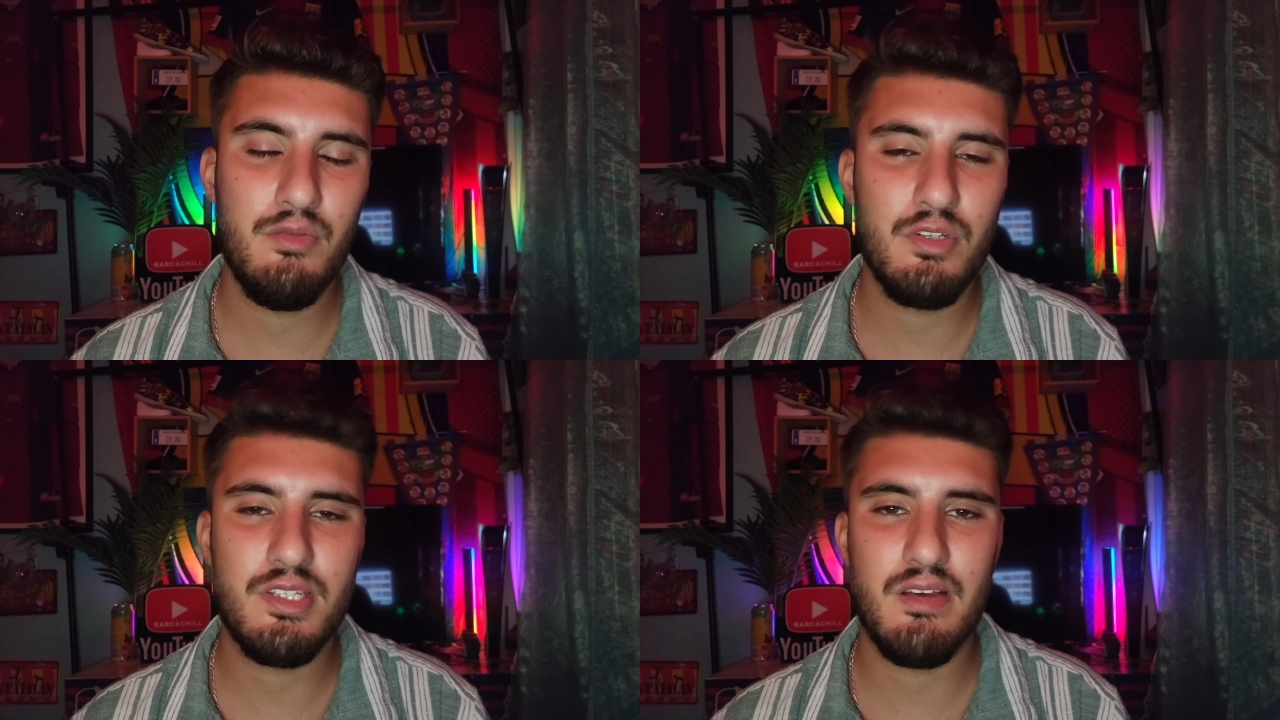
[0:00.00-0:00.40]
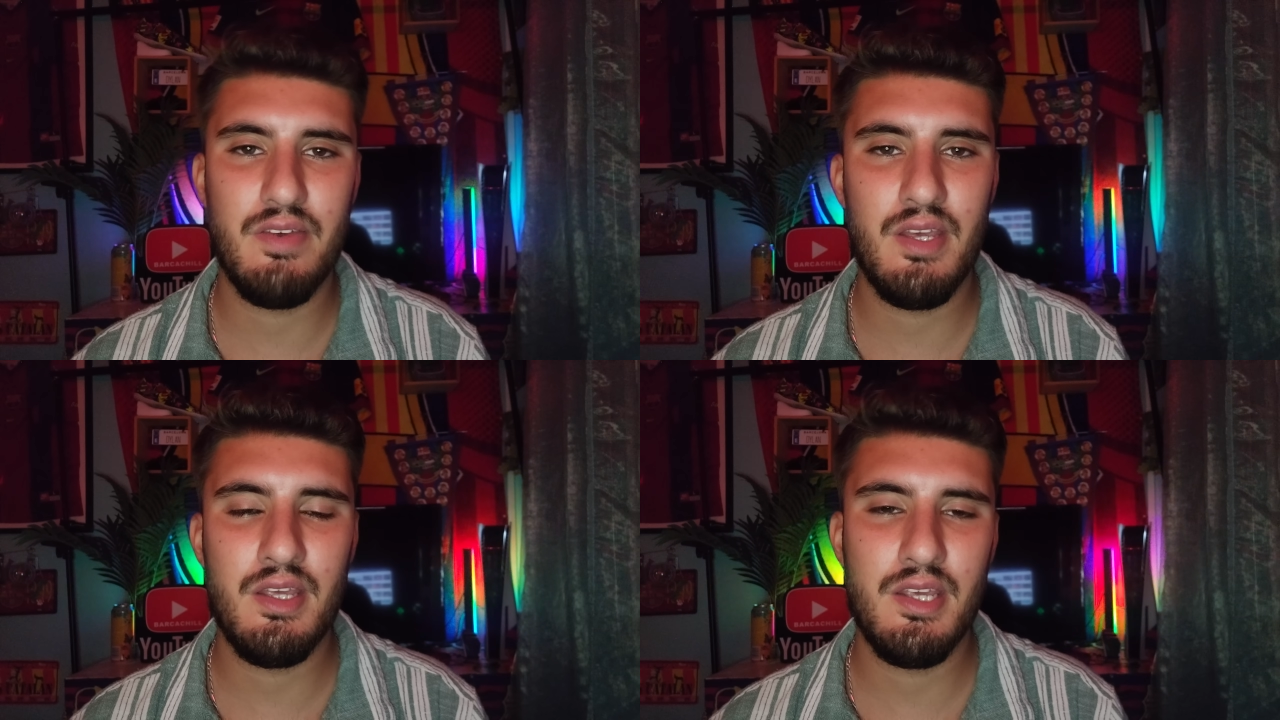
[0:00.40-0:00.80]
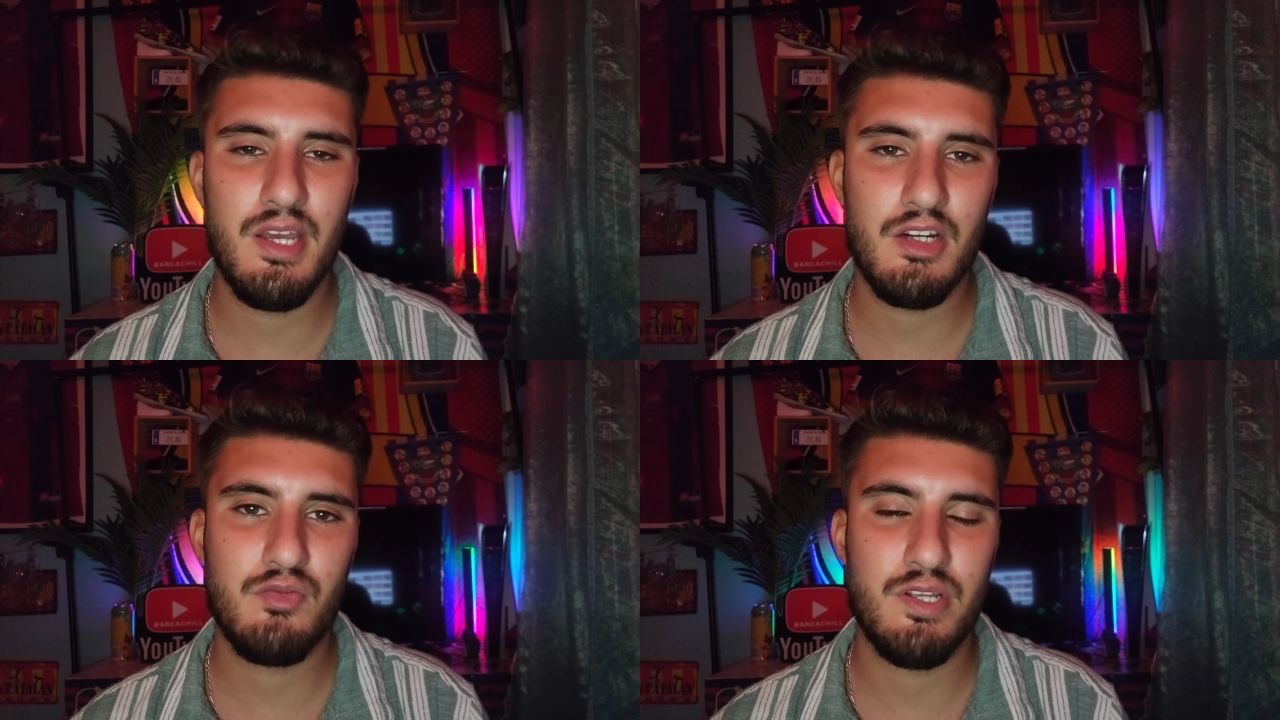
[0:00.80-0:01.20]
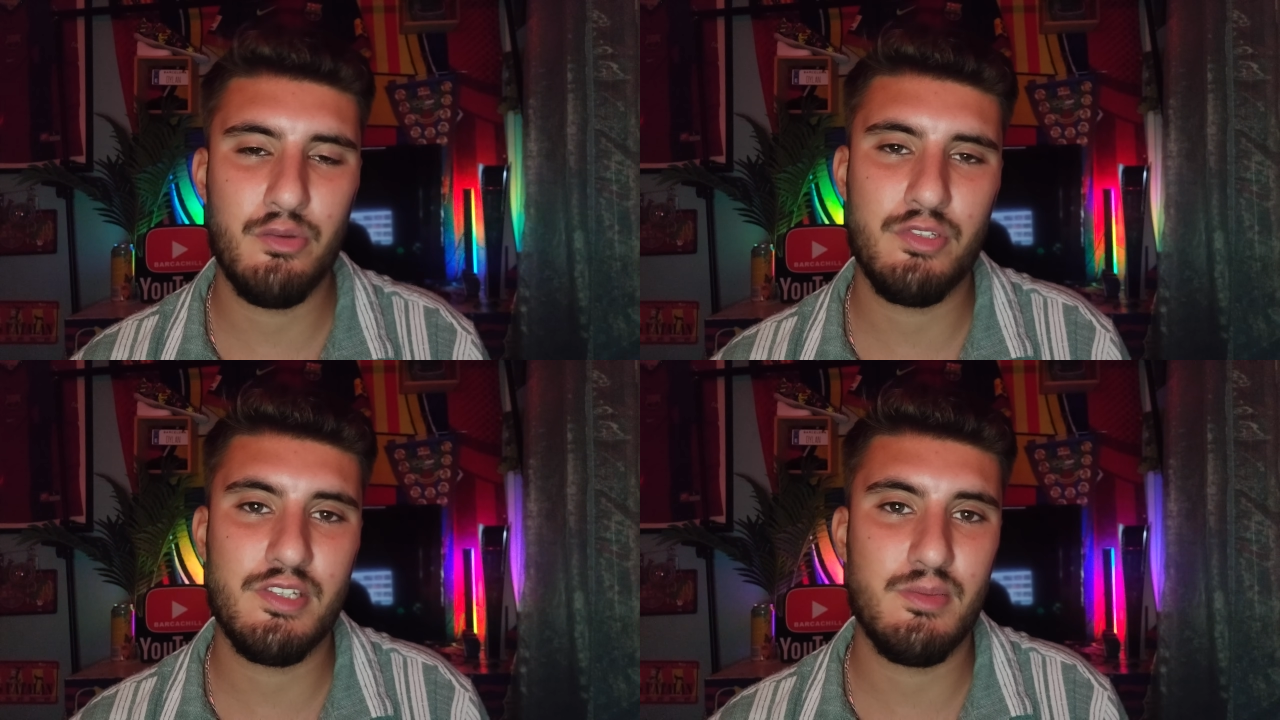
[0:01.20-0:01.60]
Vous le savez, hier je vous
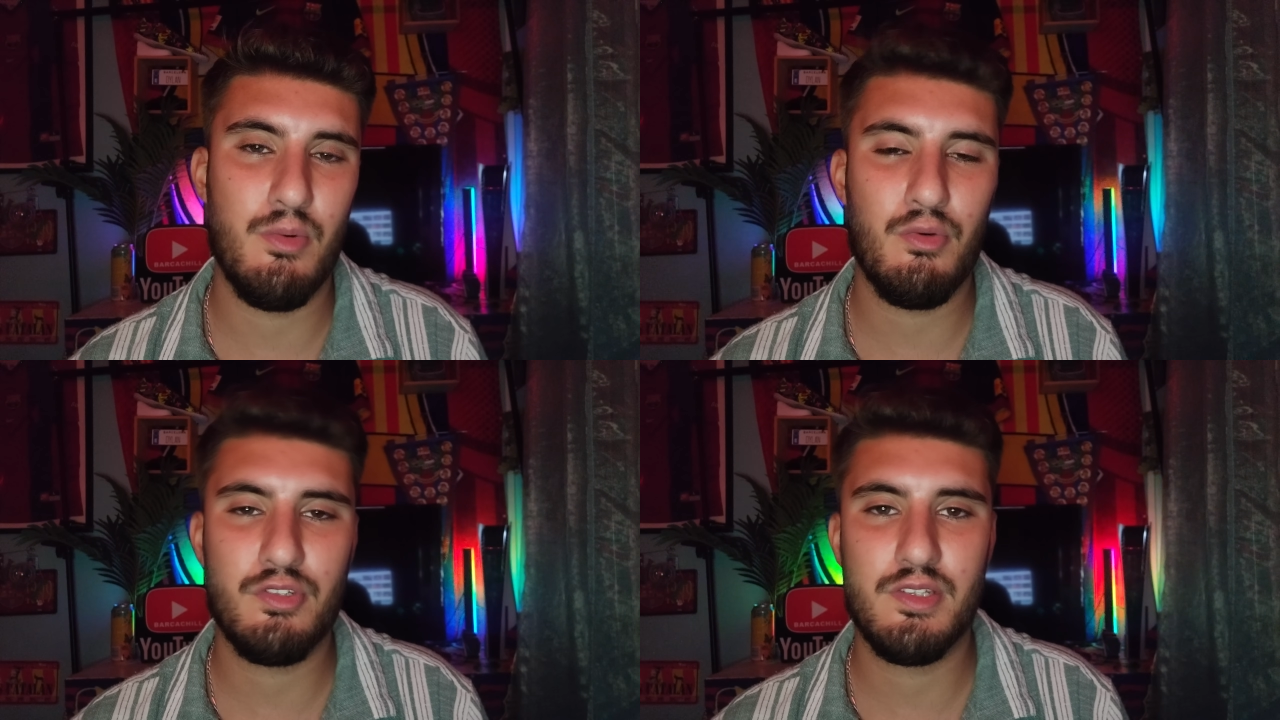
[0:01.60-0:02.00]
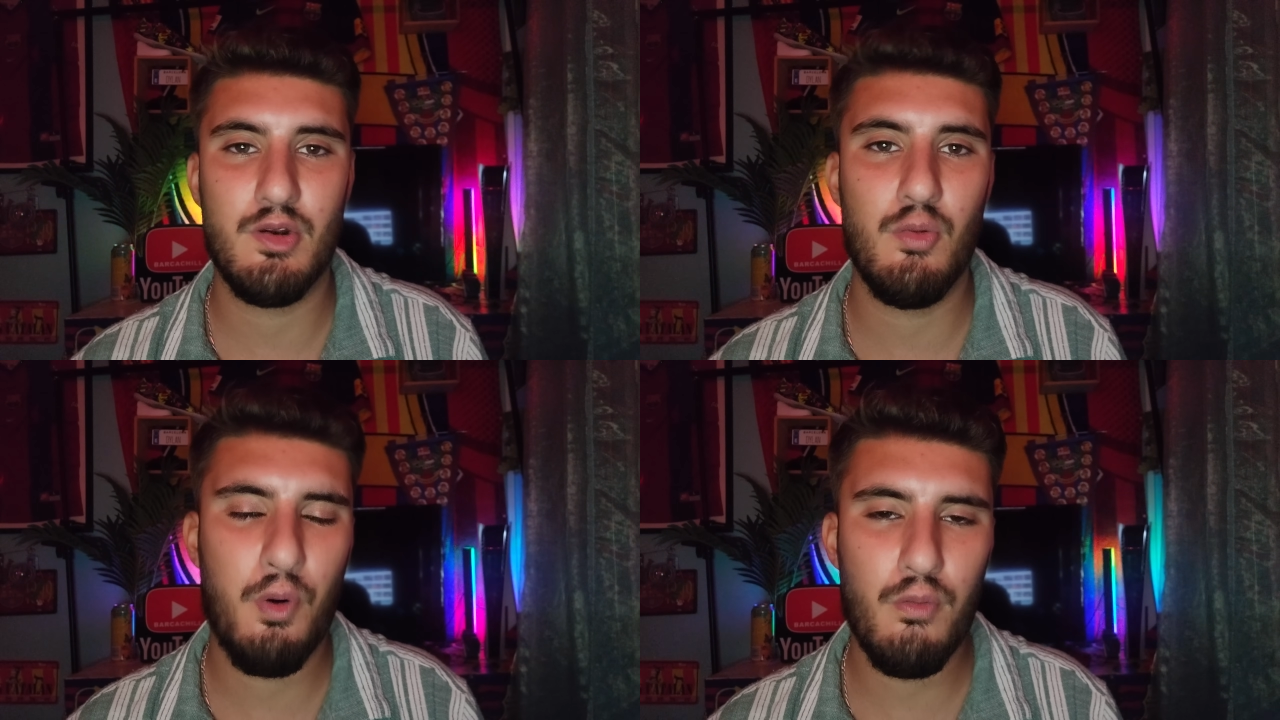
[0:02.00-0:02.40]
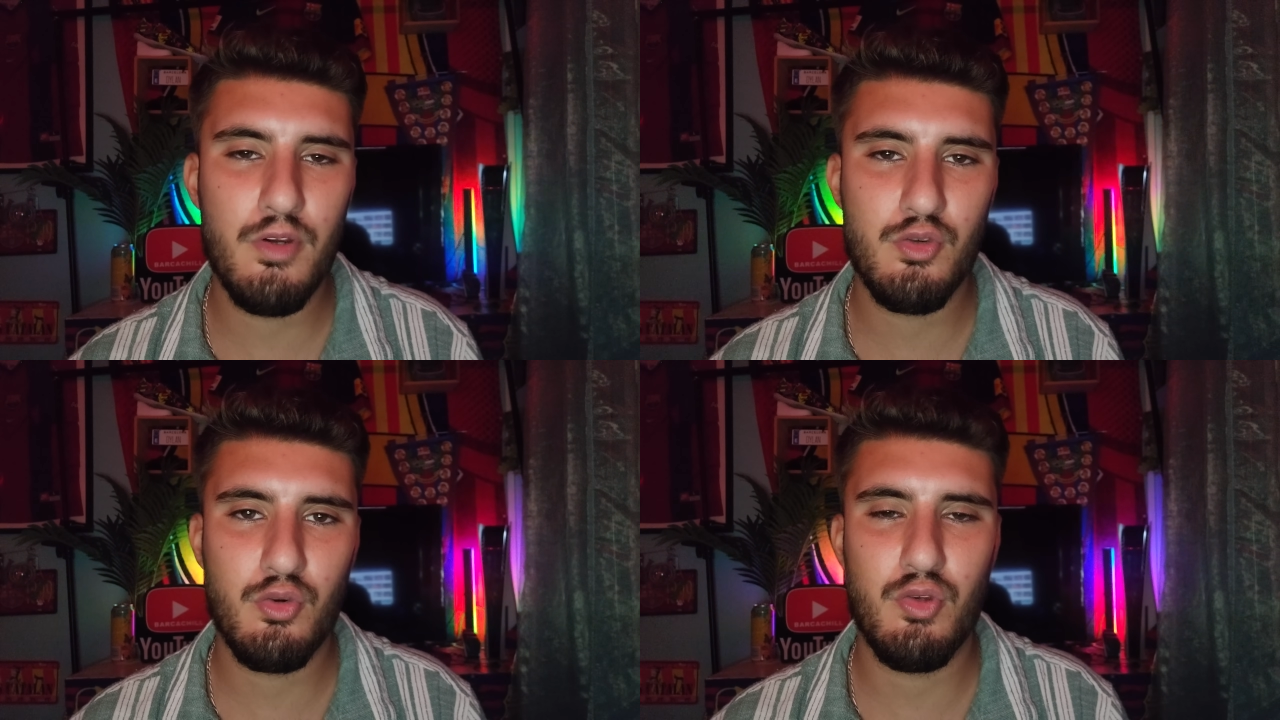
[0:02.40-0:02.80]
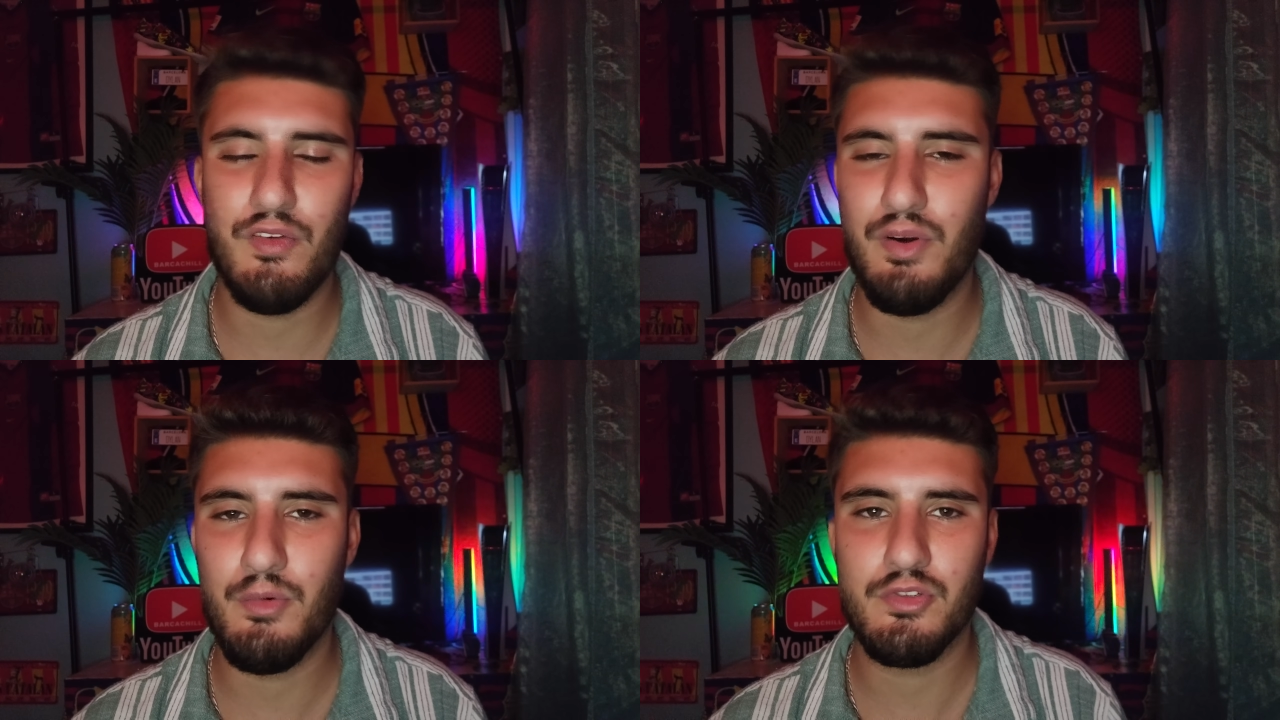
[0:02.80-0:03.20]
annonçais simplement que c'était le premier jour de
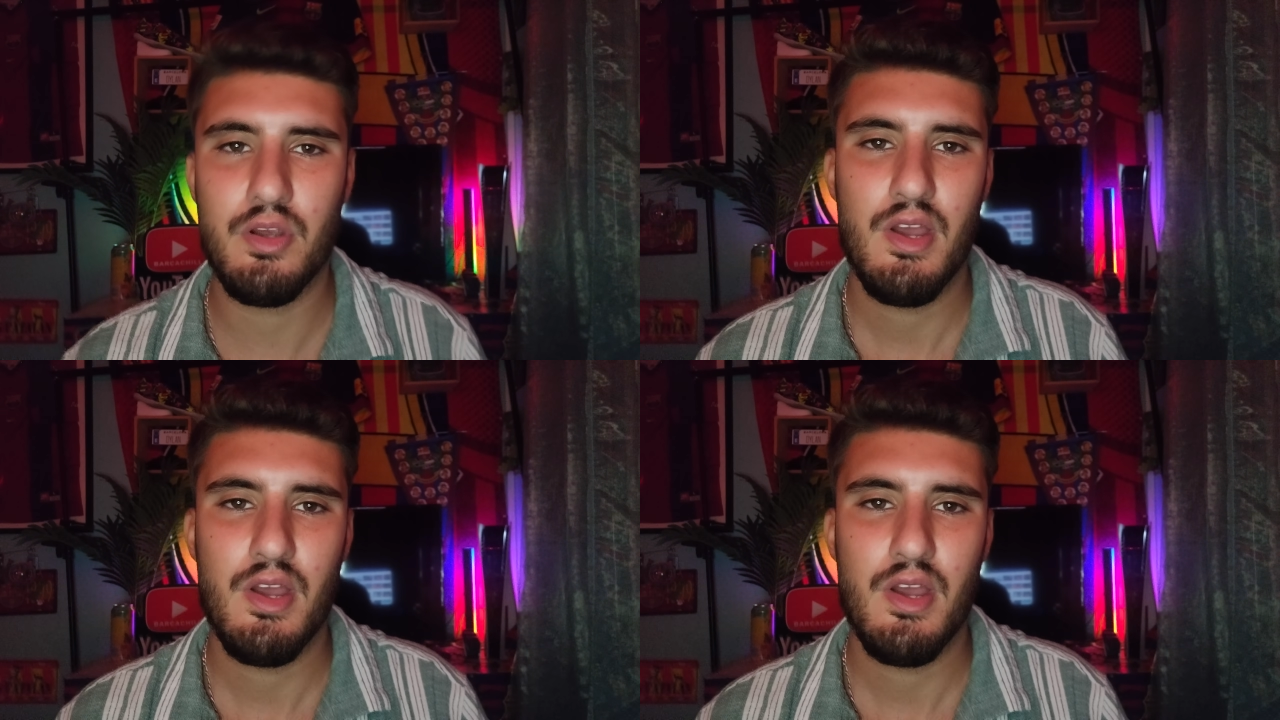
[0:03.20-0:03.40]
la fameuse